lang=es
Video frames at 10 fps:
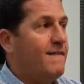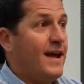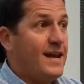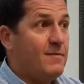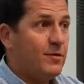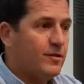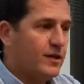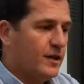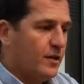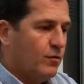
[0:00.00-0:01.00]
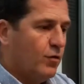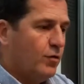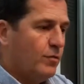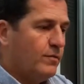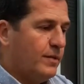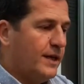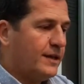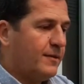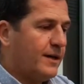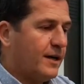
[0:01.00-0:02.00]
diga venimos. Uno
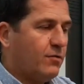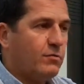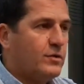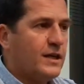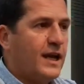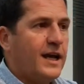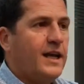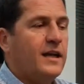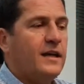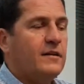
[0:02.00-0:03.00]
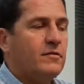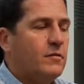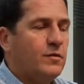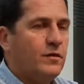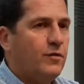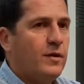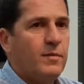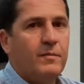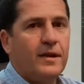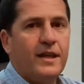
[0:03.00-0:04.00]
viene a trabajar con mucha alegría, como si fuera
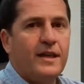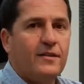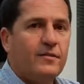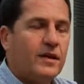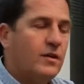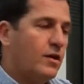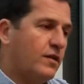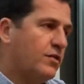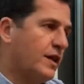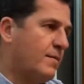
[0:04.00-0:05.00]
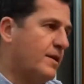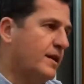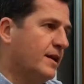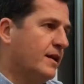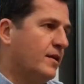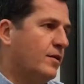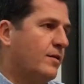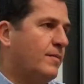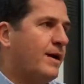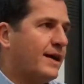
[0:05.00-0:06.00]
el primer día, ¿no? Creo que eso también
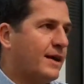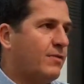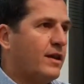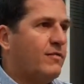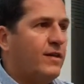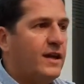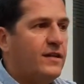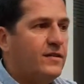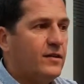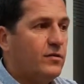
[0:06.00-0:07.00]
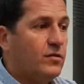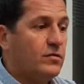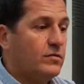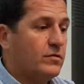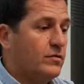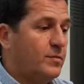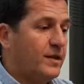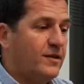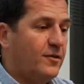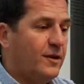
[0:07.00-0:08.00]
nos va a marcar una diferencia, ¿no? Con, cuando
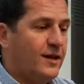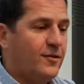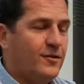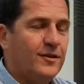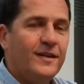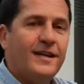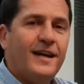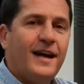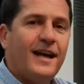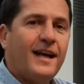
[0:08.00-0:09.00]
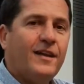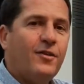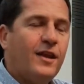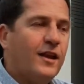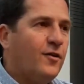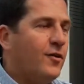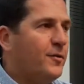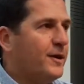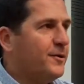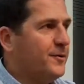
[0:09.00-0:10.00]
pasen los años, ¿no? A las gestiones de
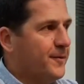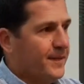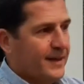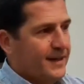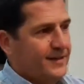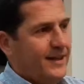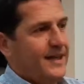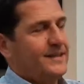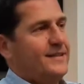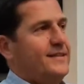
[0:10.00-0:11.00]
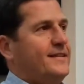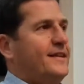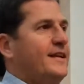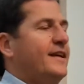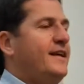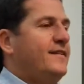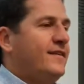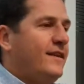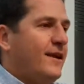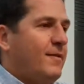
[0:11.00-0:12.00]
gobierno se las,
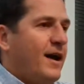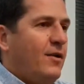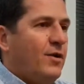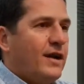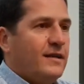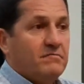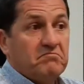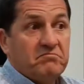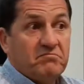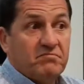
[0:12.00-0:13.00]
quizás se las valora